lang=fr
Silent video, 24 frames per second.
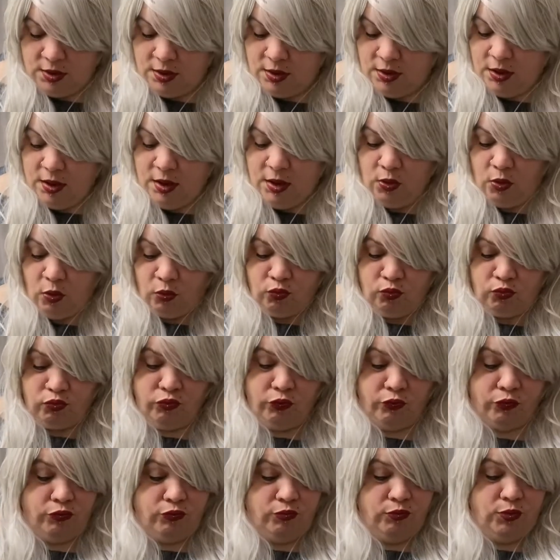alors
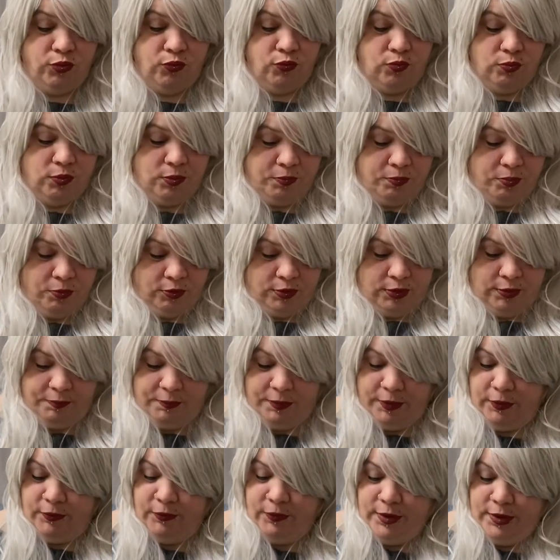aujourd'hui, tout le monde porte des
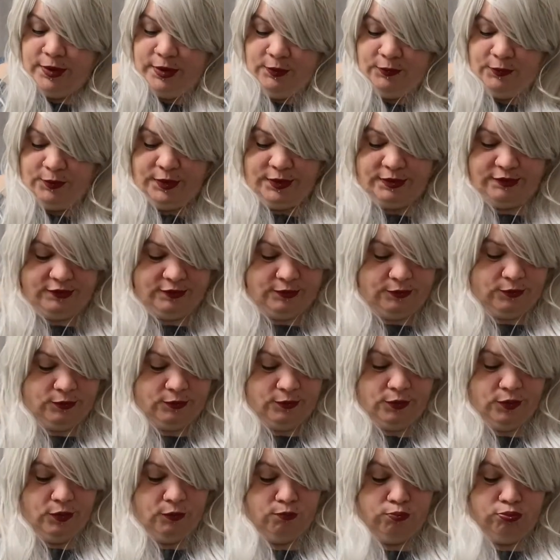perruques et des wigs,
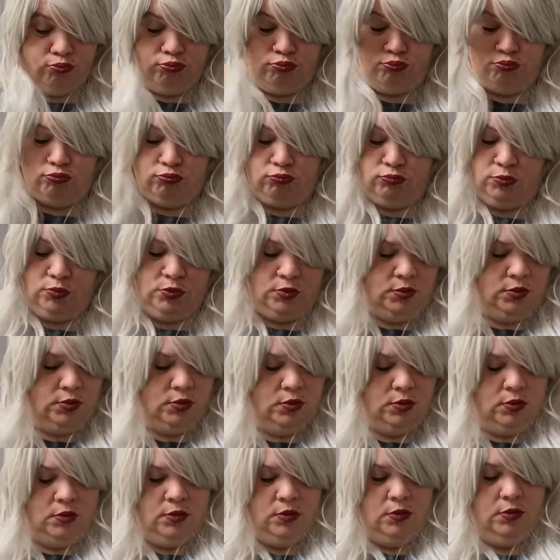donc...
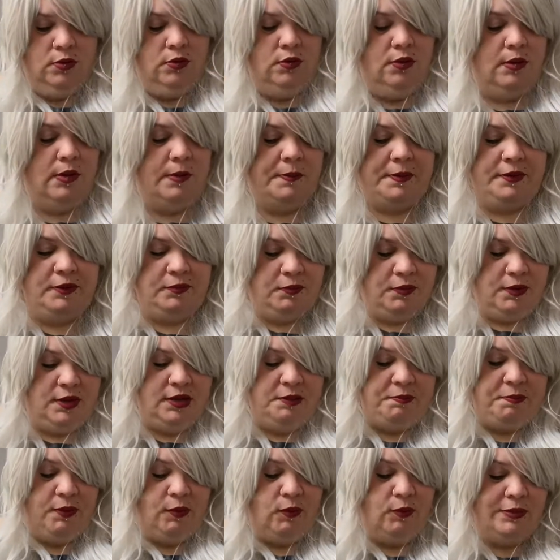
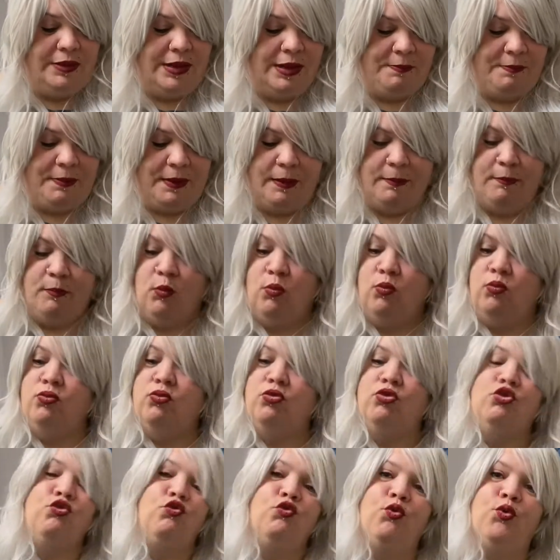par contre, elle perd beaucoup de
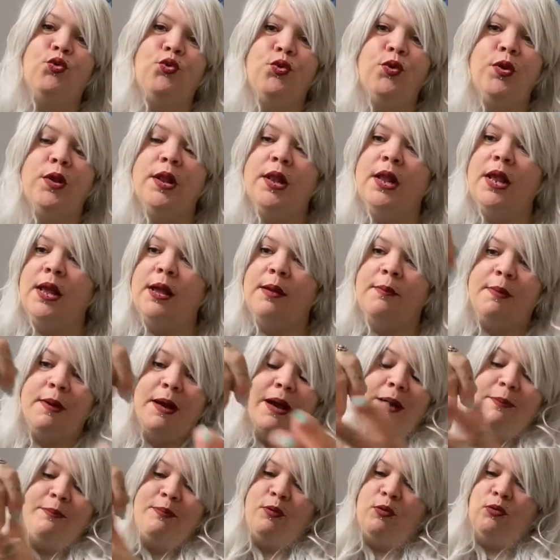cheveux. Par
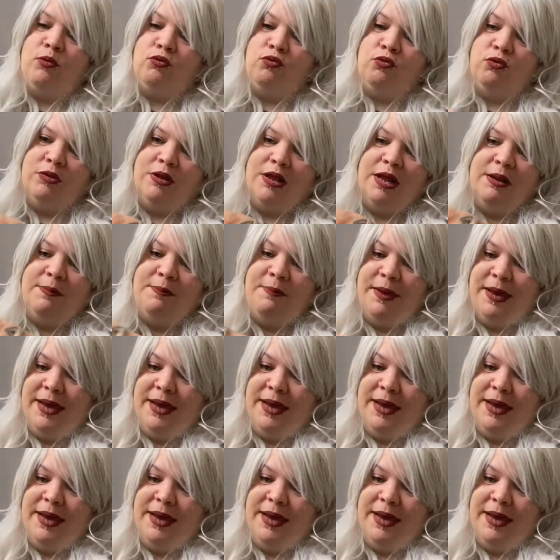rapport aux autres, elle perd